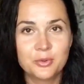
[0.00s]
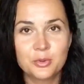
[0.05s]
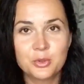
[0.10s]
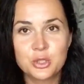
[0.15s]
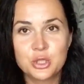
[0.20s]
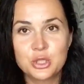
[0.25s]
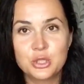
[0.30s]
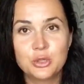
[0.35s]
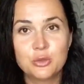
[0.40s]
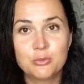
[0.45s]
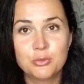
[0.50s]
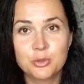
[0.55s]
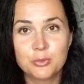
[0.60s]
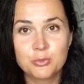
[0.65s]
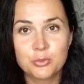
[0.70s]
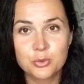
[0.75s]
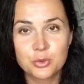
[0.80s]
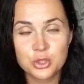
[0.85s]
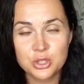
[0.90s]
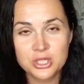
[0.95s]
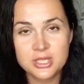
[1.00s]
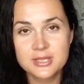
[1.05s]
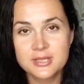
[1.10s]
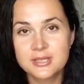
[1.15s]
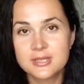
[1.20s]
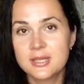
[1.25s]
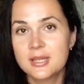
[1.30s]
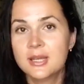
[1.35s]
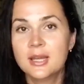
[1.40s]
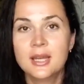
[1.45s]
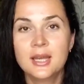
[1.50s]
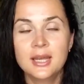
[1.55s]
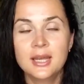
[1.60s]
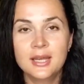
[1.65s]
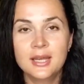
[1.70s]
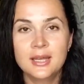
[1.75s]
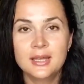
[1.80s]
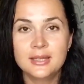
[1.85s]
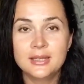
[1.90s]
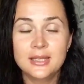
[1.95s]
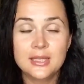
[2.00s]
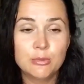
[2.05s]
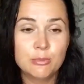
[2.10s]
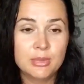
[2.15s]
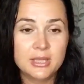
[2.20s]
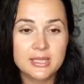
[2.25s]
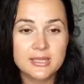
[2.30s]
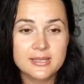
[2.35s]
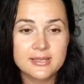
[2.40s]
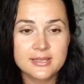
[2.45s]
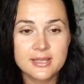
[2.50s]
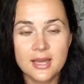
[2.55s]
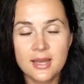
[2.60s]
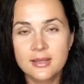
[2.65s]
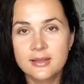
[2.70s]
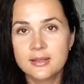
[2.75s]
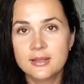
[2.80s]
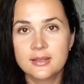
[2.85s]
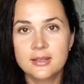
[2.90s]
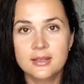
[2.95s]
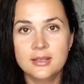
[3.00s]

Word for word: очень любят пушиться, не блестят.